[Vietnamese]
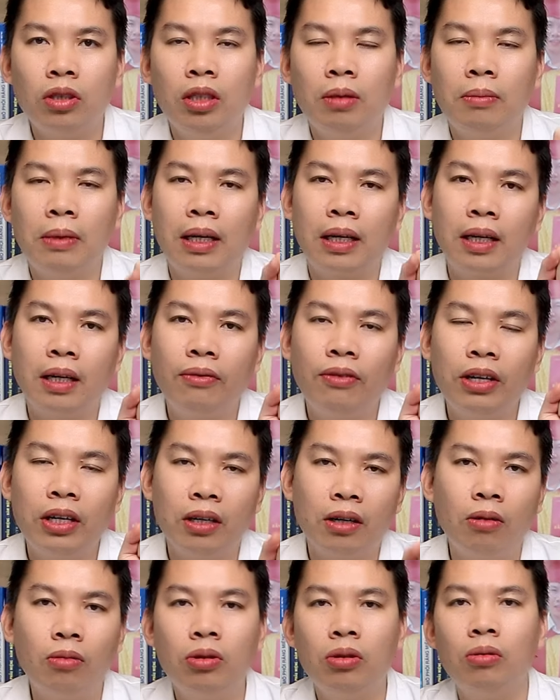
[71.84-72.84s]
nhưng mà cái phần
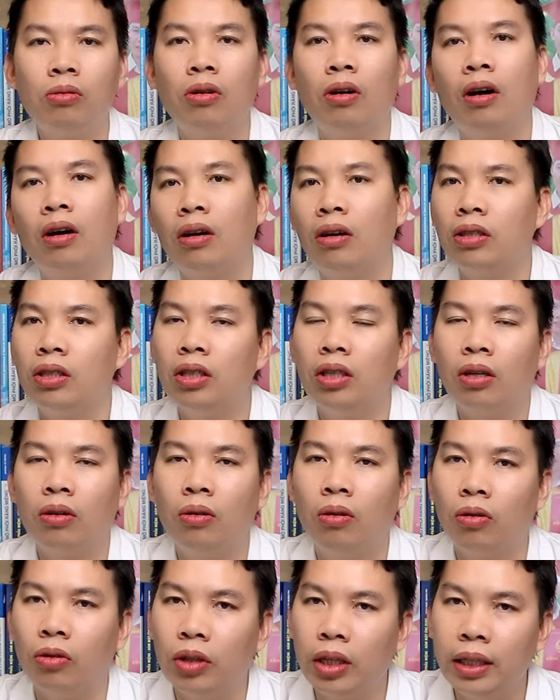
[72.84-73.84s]
cấu trúc đó nó chưa được
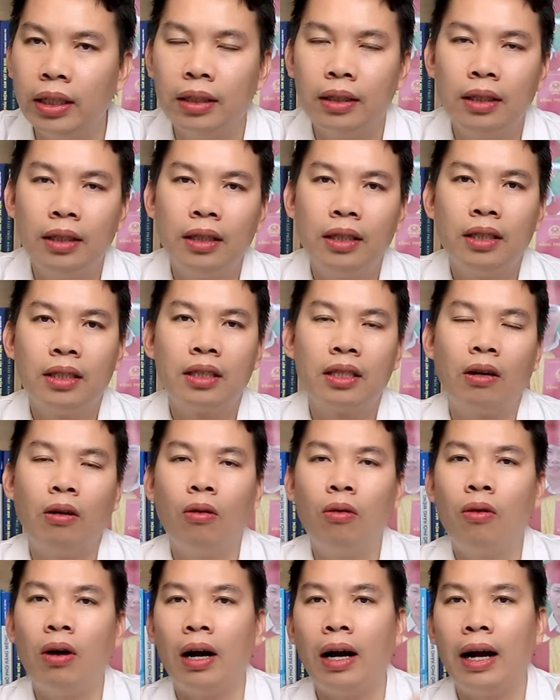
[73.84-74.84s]
ổn định sau
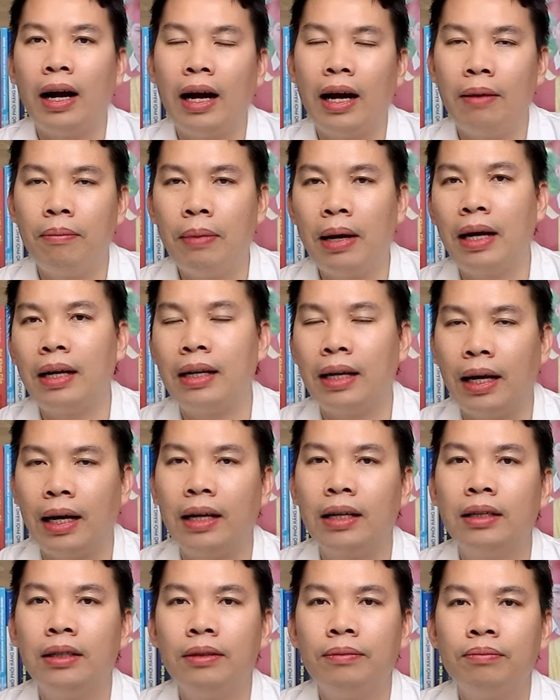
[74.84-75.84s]
khoảng 2 3
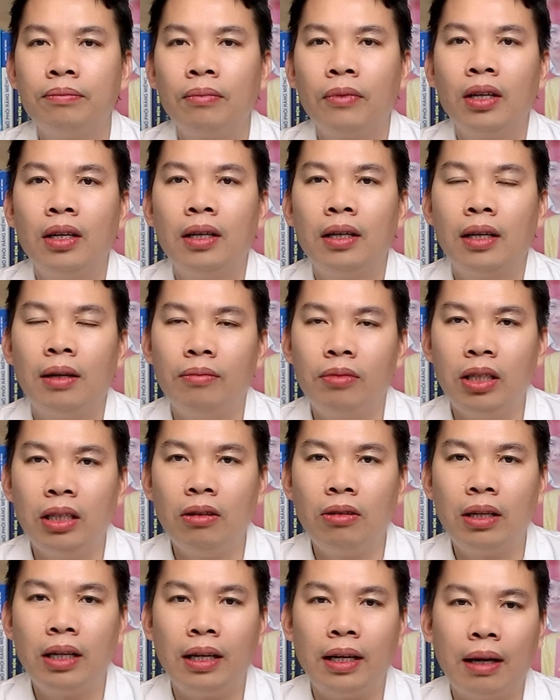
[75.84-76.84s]
tháng thậm chí
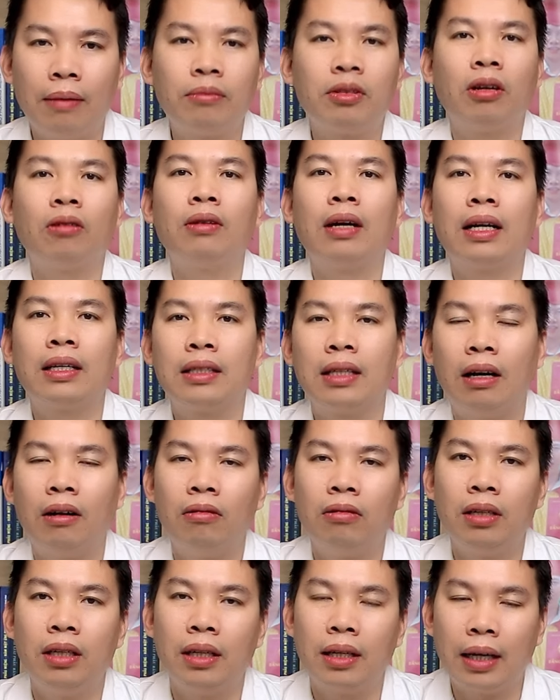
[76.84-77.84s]
có thể 5 6 tháng
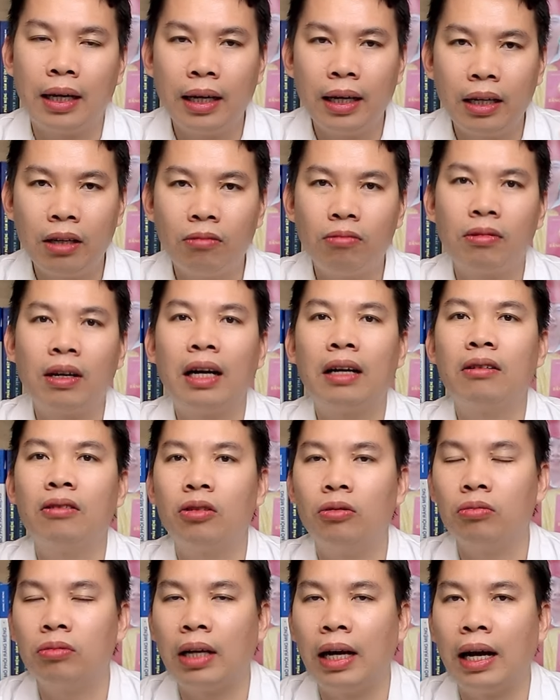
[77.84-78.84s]
sau thì các hệ thống răng của
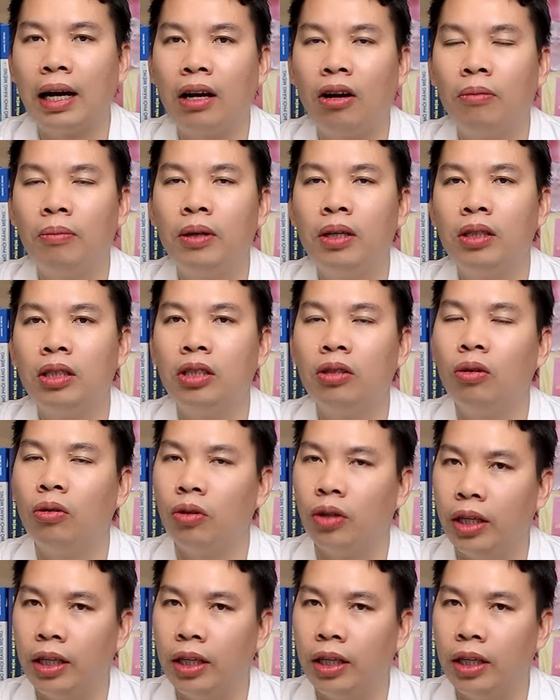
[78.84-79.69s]
chúng ta nó mới sự ổn